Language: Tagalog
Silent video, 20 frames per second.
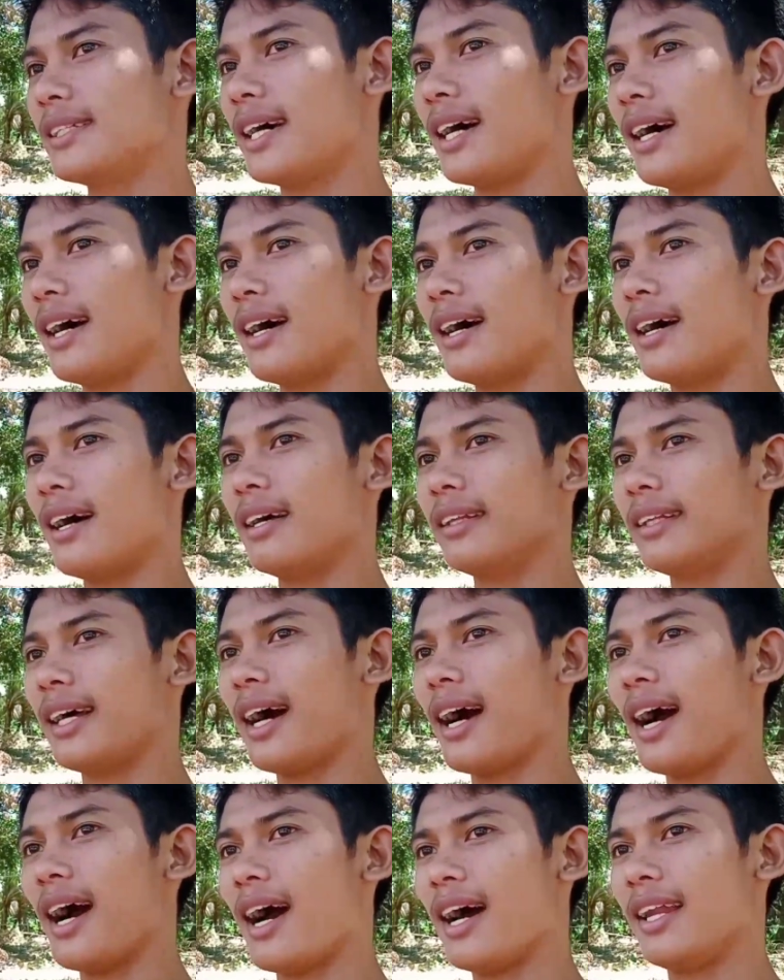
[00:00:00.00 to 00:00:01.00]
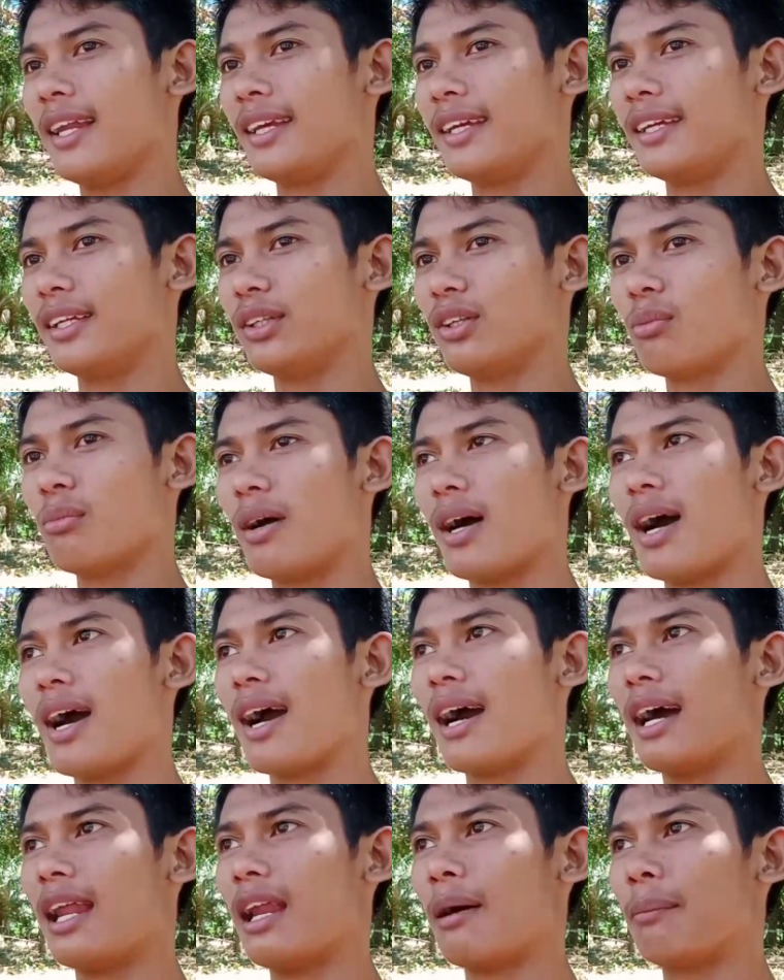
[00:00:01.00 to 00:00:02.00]
sa tanghaling ito
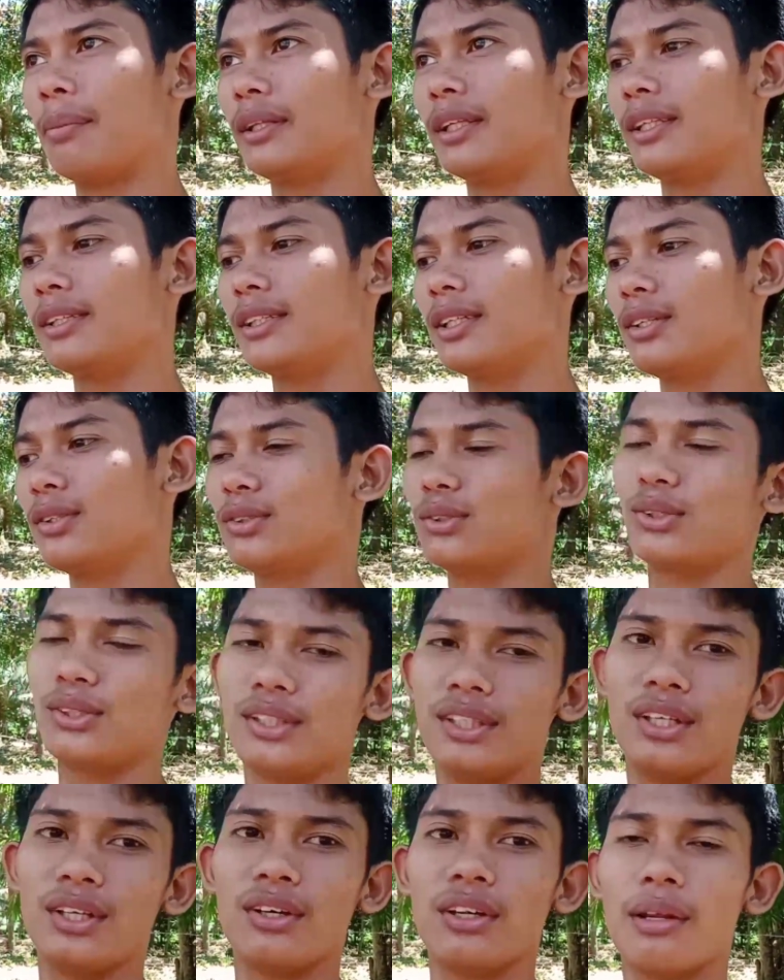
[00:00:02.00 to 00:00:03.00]
mga kalapatids ano. So, hindi ko